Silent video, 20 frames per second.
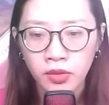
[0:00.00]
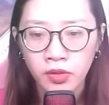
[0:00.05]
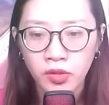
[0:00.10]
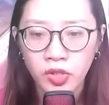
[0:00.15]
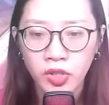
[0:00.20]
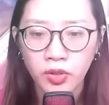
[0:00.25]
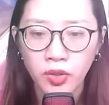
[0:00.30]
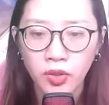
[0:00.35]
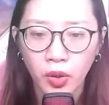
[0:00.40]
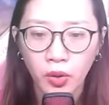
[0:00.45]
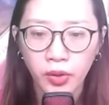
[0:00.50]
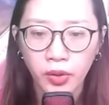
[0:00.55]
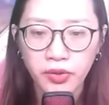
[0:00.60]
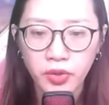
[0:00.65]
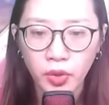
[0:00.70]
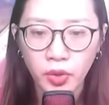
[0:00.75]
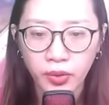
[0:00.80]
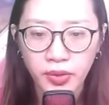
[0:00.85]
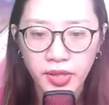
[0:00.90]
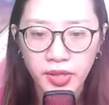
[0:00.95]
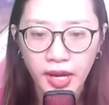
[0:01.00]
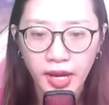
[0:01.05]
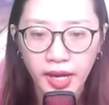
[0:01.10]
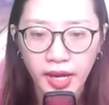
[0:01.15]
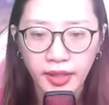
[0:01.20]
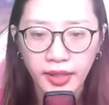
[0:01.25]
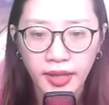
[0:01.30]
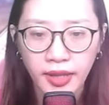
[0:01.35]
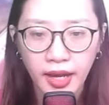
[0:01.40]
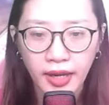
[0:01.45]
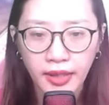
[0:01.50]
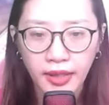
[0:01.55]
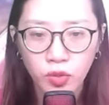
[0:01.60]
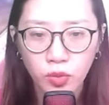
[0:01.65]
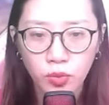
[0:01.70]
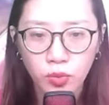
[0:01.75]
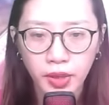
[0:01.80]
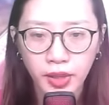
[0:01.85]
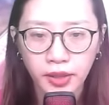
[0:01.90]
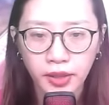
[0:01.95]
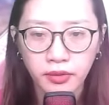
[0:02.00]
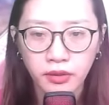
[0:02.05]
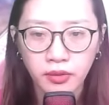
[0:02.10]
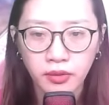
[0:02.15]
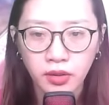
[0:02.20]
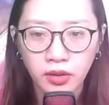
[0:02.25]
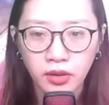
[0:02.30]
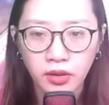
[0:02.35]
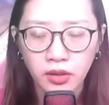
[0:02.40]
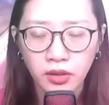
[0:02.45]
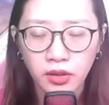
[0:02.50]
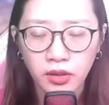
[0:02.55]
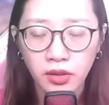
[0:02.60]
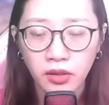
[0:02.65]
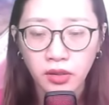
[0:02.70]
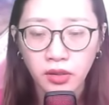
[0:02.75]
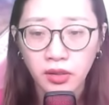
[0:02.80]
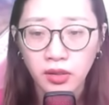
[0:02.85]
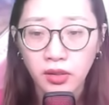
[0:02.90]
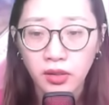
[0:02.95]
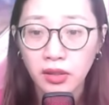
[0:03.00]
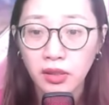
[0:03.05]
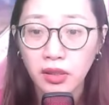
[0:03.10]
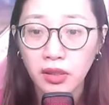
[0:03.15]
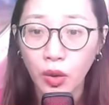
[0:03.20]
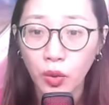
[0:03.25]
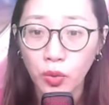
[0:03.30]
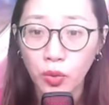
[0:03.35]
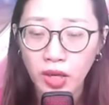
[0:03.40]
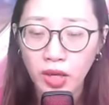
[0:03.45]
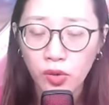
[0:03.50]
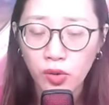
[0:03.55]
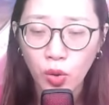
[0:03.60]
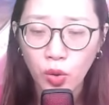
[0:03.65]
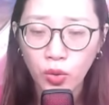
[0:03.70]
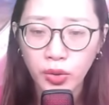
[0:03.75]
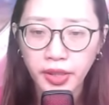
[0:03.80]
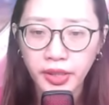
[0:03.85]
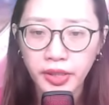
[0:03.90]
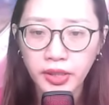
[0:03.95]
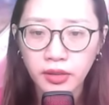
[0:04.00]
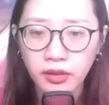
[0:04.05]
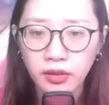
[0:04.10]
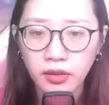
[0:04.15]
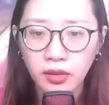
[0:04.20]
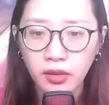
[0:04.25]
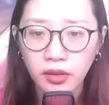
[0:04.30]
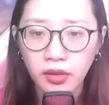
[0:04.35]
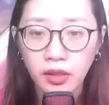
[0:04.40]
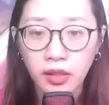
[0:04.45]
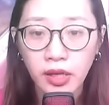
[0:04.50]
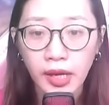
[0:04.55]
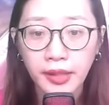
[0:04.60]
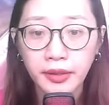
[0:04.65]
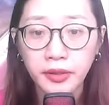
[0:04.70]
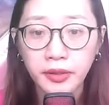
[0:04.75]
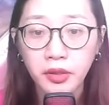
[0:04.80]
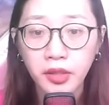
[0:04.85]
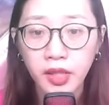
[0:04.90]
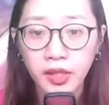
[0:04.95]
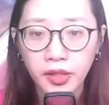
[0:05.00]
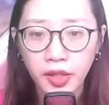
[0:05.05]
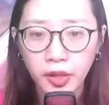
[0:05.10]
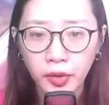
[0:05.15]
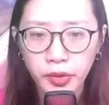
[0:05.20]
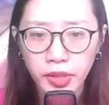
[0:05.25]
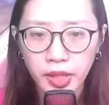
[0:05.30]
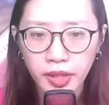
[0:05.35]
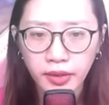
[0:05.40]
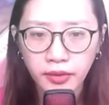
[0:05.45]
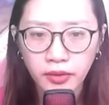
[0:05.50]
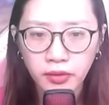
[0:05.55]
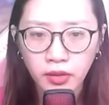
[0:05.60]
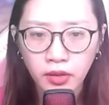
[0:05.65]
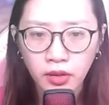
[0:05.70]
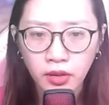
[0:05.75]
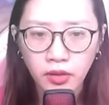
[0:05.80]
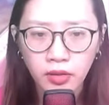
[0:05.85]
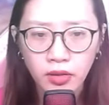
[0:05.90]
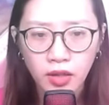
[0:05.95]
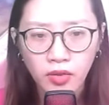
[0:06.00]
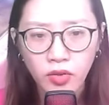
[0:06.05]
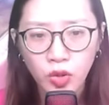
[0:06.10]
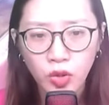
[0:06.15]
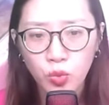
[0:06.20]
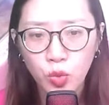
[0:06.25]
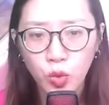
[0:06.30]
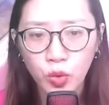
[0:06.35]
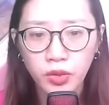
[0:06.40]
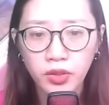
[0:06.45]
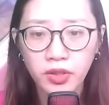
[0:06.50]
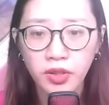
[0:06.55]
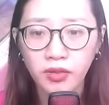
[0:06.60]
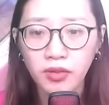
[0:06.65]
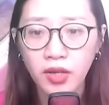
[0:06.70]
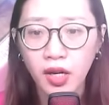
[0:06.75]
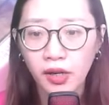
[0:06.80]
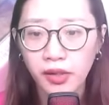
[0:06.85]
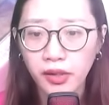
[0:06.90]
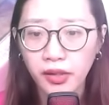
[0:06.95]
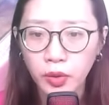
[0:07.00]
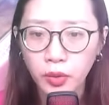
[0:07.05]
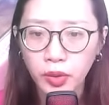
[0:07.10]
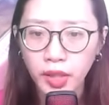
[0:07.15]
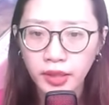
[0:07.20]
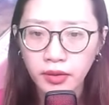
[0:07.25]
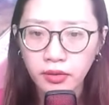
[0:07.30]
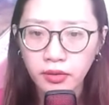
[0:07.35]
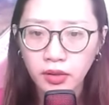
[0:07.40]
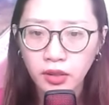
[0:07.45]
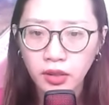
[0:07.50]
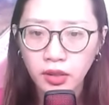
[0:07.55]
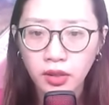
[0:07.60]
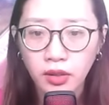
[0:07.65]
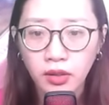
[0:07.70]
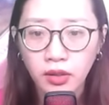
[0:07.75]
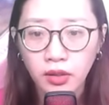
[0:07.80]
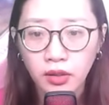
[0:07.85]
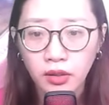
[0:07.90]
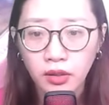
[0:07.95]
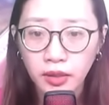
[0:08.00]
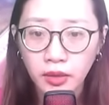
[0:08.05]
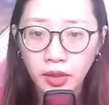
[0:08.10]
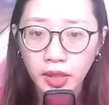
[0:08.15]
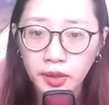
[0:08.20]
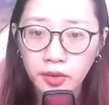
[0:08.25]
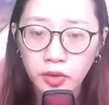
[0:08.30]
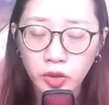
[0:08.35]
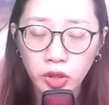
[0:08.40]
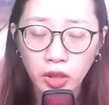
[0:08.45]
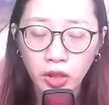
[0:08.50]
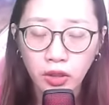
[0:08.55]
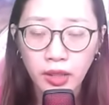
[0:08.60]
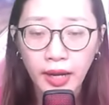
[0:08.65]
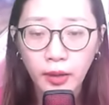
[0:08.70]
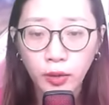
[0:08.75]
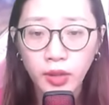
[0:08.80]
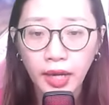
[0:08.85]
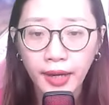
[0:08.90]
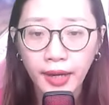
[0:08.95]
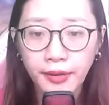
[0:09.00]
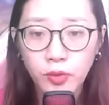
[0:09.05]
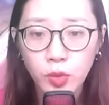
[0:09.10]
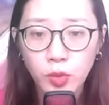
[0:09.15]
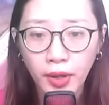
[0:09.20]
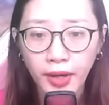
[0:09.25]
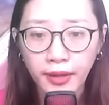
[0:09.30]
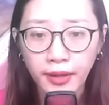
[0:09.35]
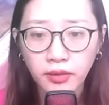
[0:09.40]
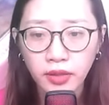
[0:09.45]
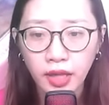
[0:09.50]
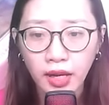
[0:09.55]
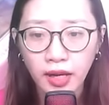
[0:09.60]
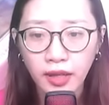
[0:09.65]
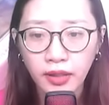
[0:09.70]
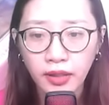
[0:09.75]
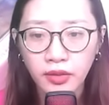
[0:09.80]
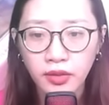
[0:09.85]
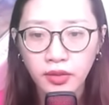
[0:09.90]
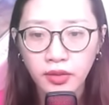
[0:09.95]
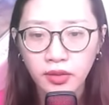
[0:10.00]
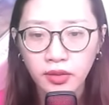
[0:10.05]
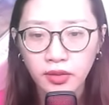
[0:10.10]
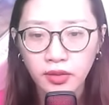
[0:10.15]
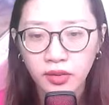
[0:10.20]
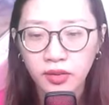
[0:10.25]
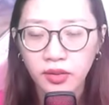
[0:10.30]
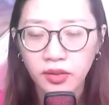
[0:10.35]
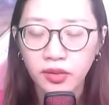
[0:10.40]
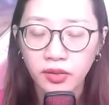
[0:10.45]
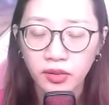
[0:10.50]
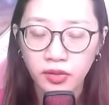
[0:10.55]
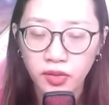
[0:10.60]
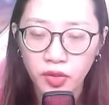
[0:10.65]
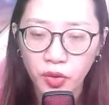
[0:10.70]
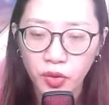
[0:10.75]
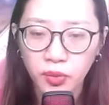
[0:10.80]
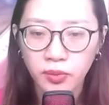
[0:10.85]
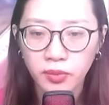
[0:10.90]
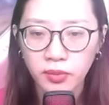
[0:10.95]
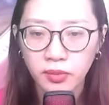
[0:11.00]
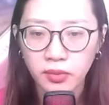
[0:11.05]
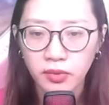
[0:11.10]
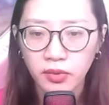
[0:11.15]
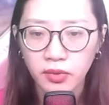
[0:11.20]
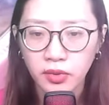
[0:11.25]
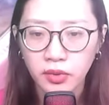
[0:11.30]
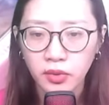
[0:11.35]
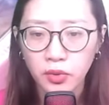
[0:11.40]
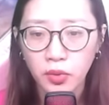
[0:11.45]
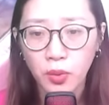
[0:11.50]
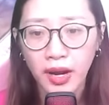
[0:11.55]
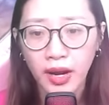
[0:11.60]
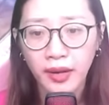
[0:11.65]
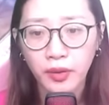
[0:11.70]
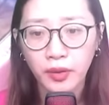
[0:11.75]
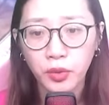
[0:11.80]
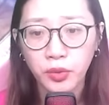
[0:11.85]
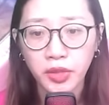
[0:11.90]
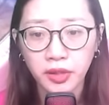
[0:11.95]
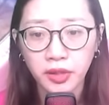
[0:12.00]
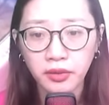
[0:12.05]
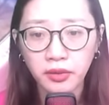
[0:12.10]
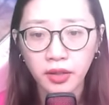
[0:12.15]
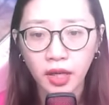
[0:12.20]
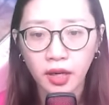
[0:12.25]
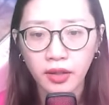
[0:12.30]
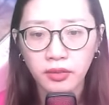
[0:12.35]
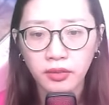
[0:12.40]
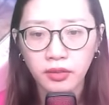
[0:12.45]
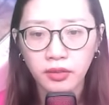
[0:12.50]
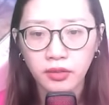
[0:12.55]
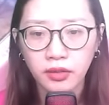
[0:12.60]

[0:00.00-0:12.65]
Trương Lỗi ngộ ra, há hốc miệng. Cậu là cố ý, ngay từ khi khiêu chiến, cho lúc buông những lời khiêu khích, kích thích sự háo thắng của hắn ta. Đúng. Wow, đỉnh thật.